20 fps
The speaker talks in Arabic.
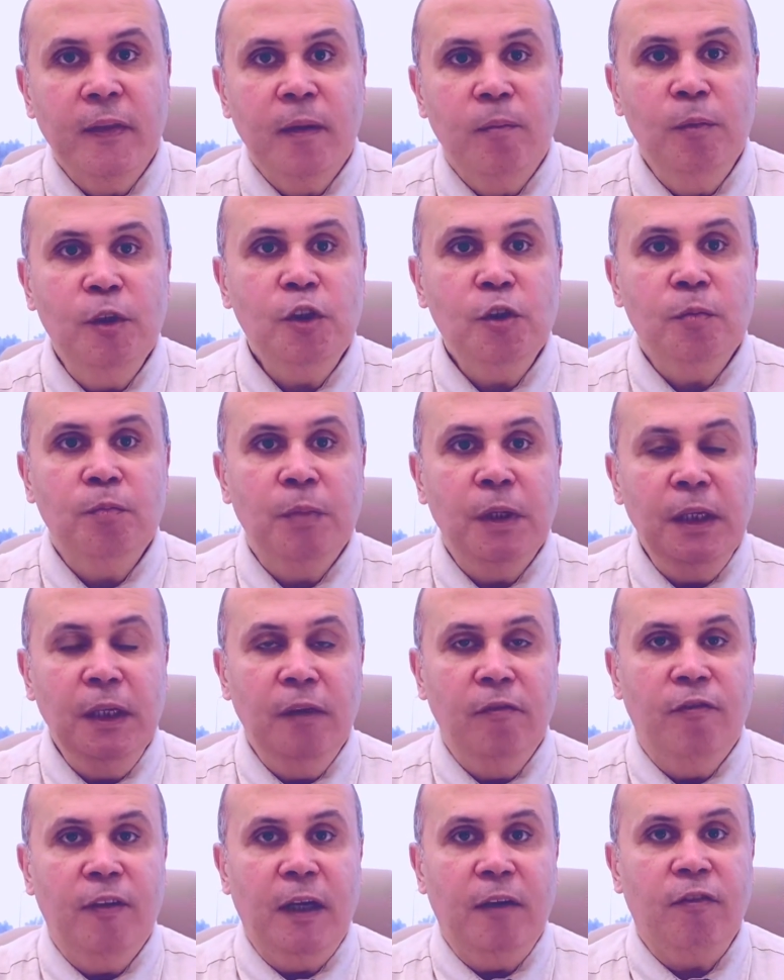مش
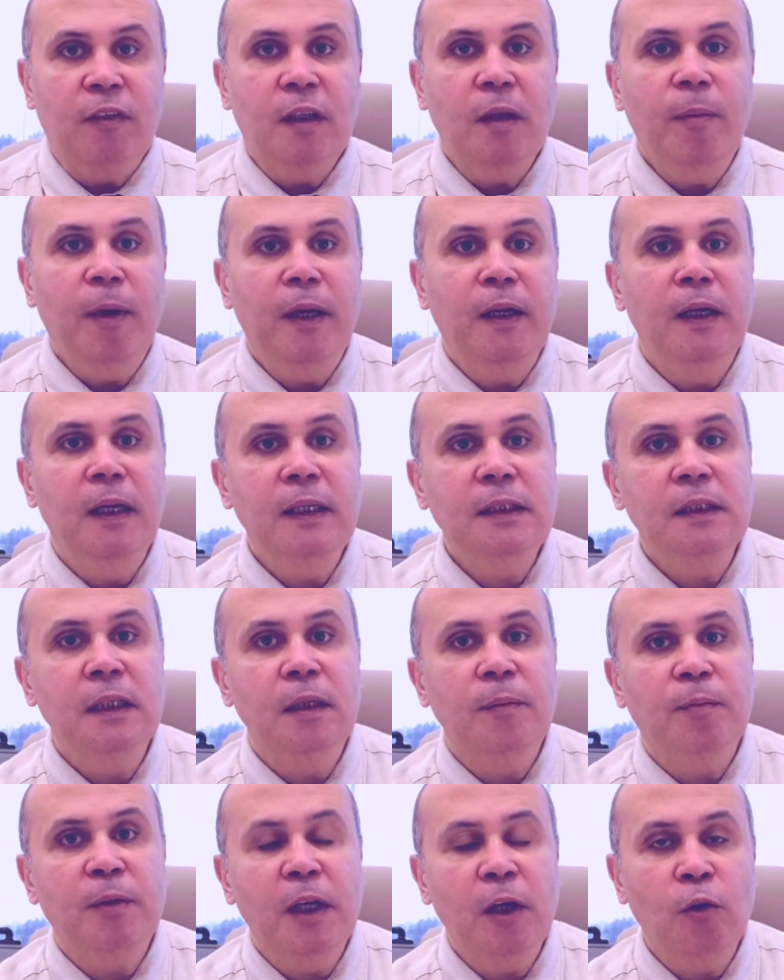بينفع فطبعا الناس
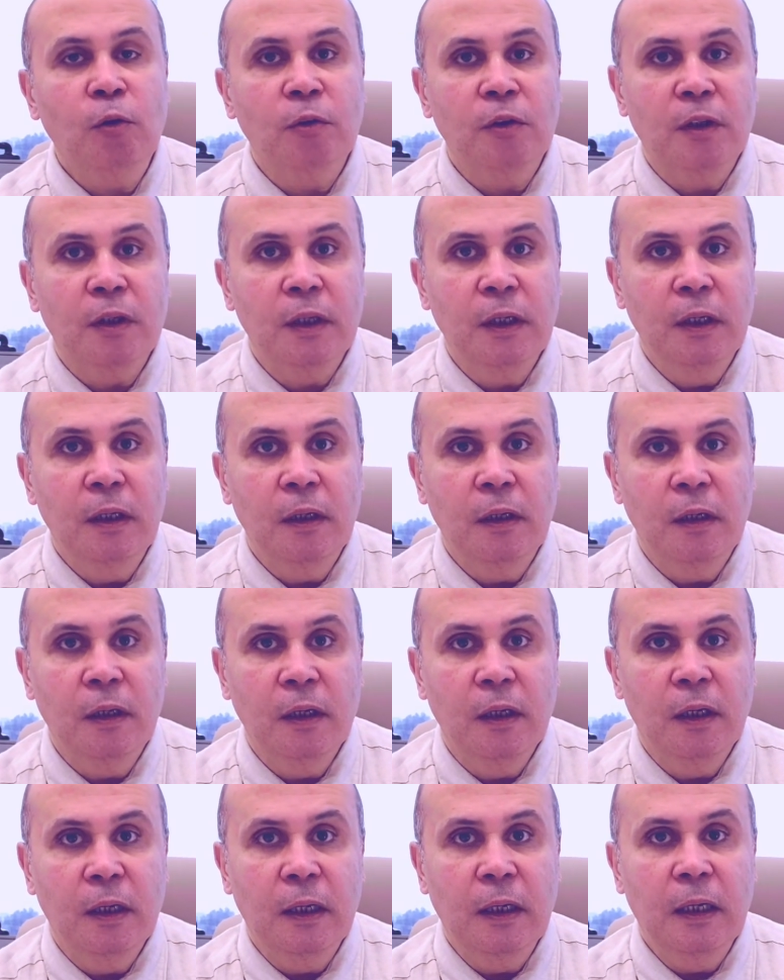اللي بتاخد
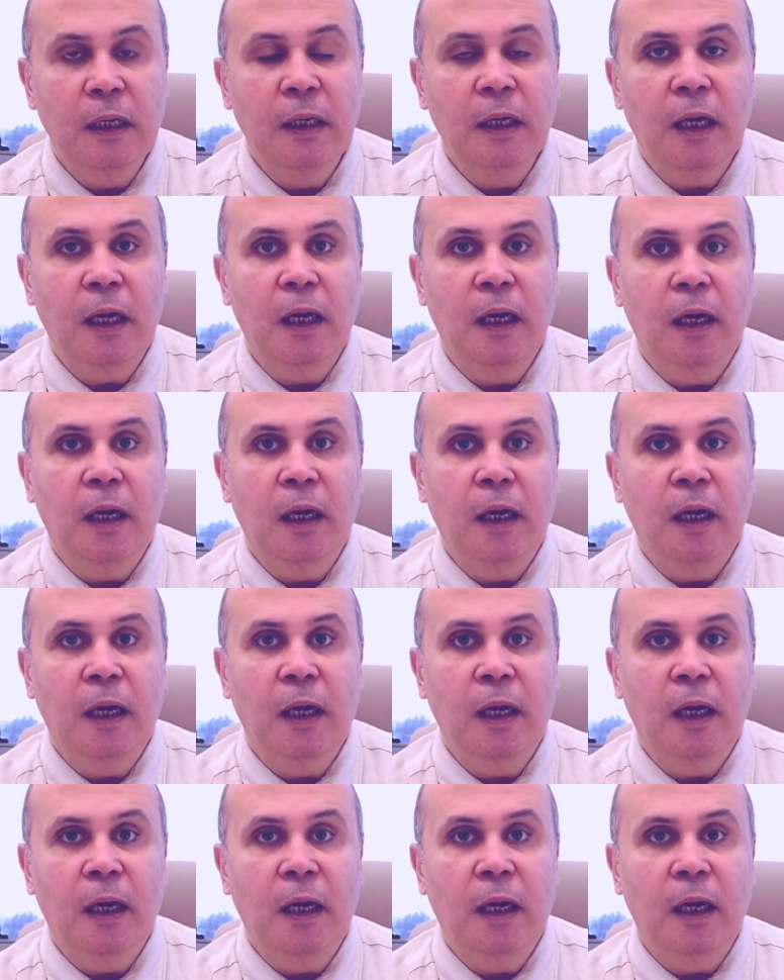آه،